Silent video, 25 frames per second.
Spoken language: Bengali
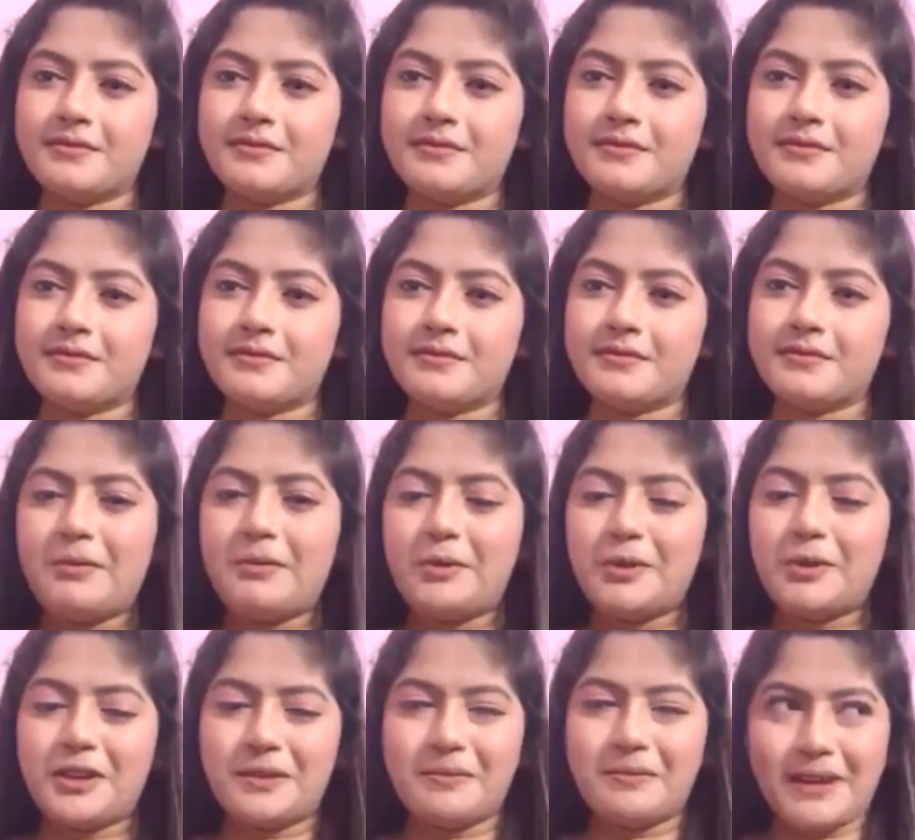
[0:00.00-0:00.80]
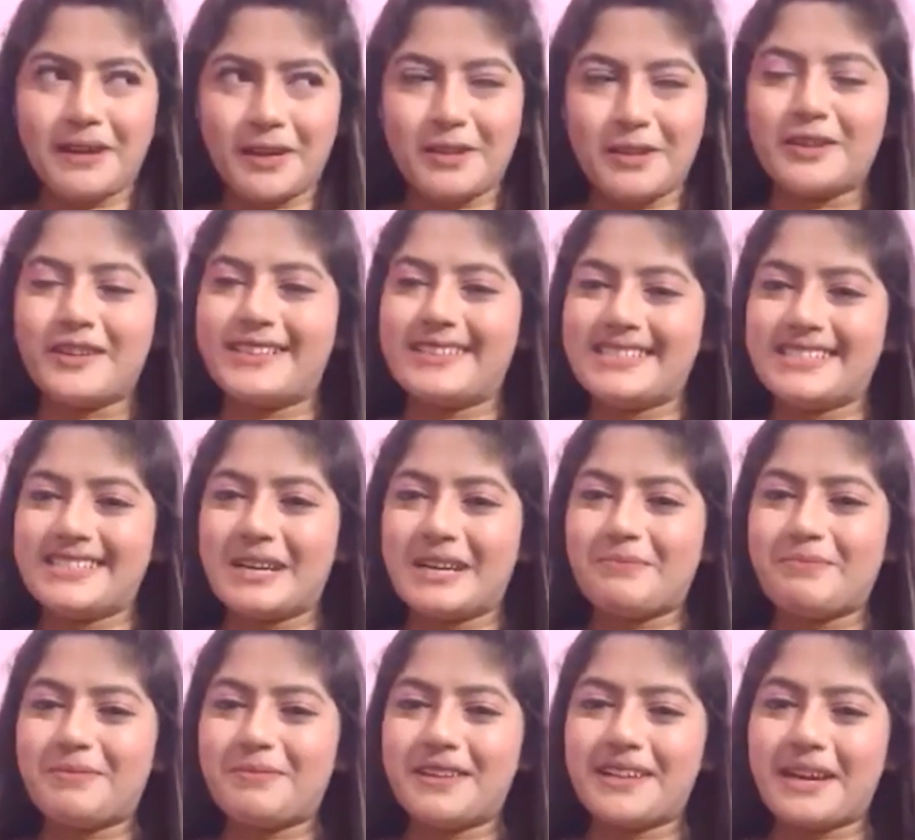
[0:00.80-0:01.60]
আমি অনেক ভালো আছি
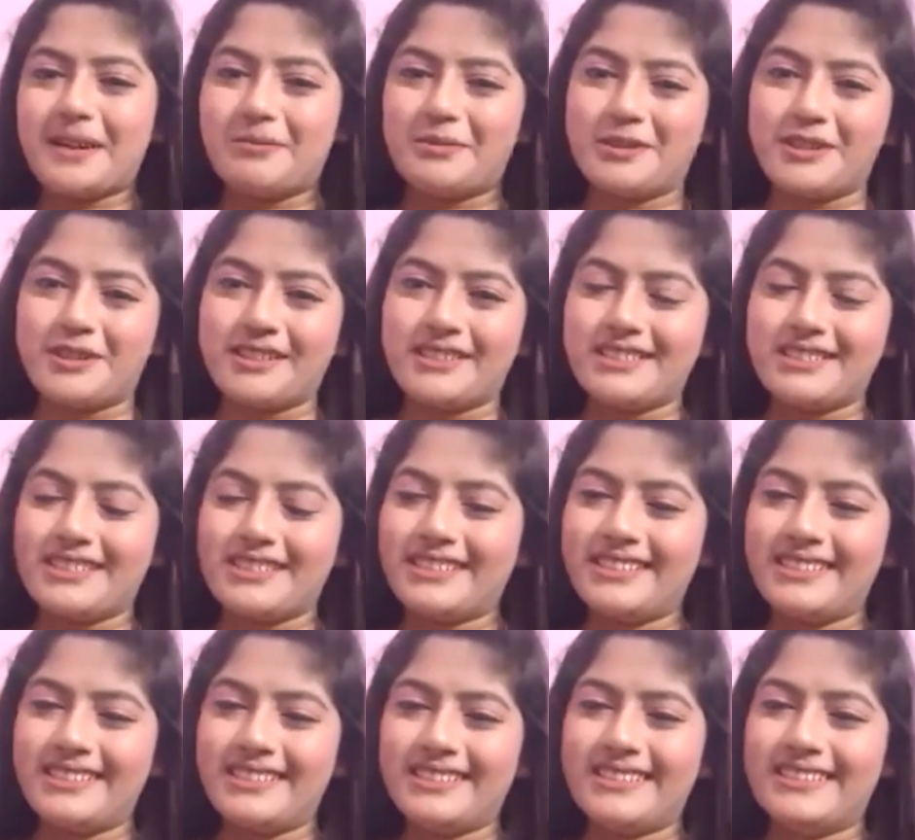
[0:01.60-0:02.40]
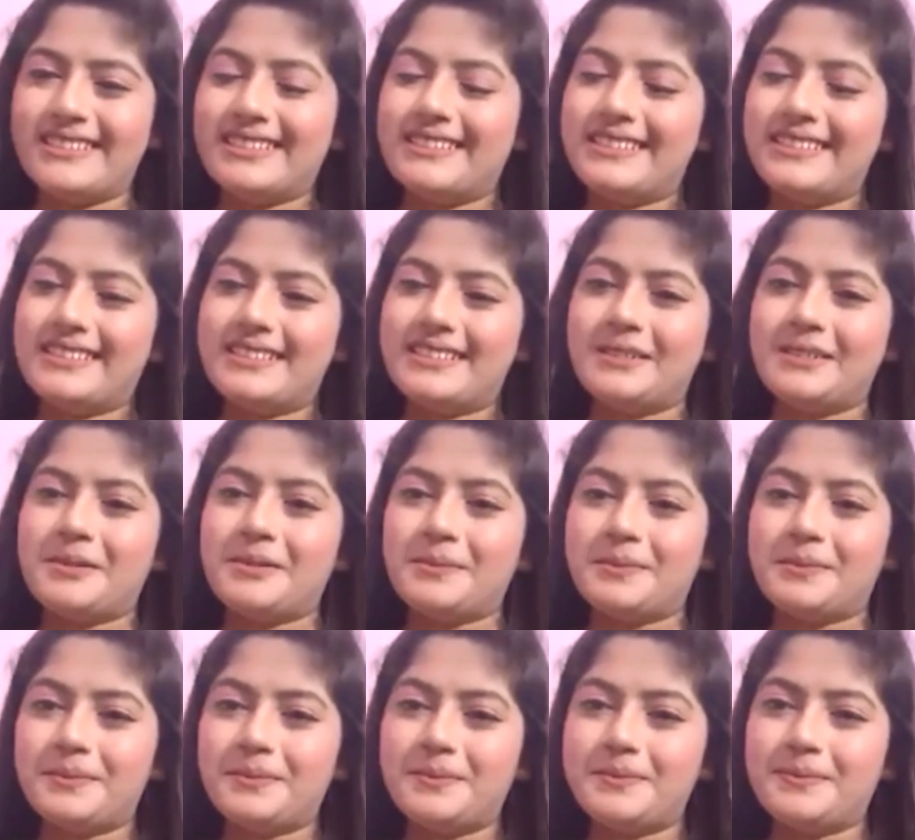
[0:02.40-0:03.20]
আপনি কেমন আছেন আমি ভালো আছি